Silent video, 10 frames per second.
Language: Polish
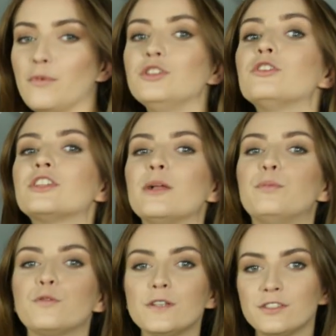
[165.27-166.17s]
Monitor dla
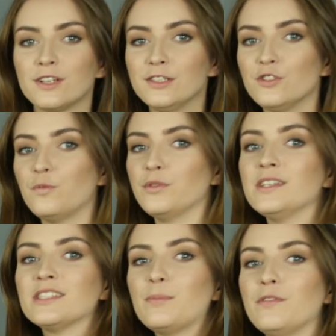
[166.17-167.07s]
profesjonalistów
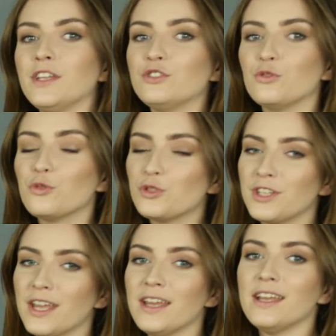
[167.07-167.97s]
powinien zapewniać
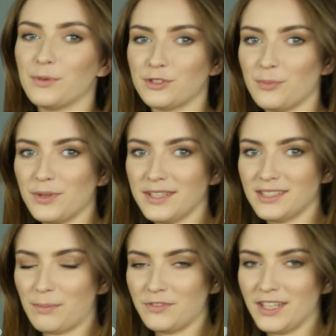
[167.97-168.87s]
różne sposoby
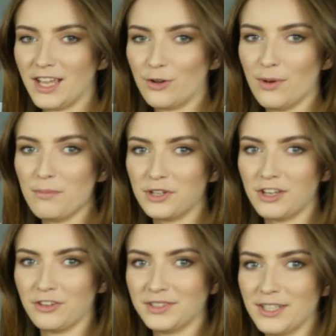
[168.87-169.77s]
zapewnienia
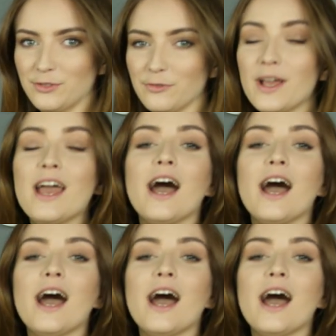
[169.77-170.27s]
głębokich kontrastów.